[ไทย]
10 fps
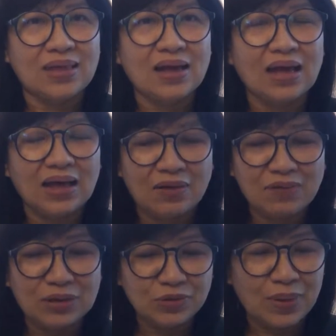นะคะคำ
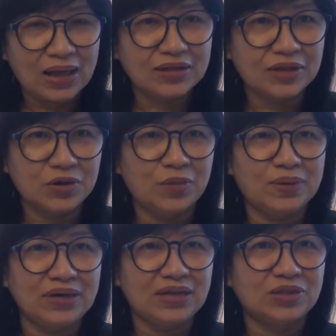ว่าอนุภาคนาโน
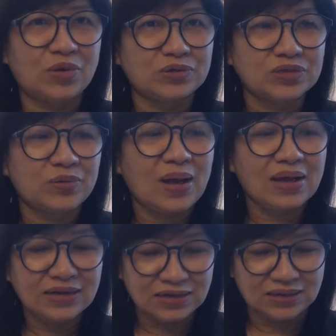มันดีตรงที่ว่า
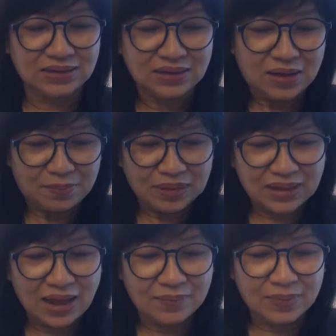1มัน
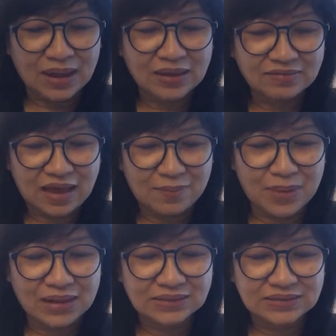ทำให้สา
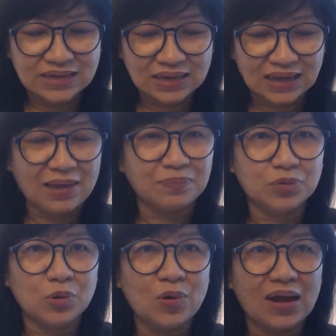มารถที่จะเก็บ
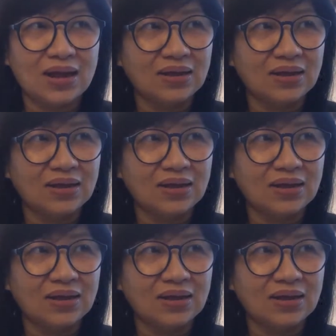ตัว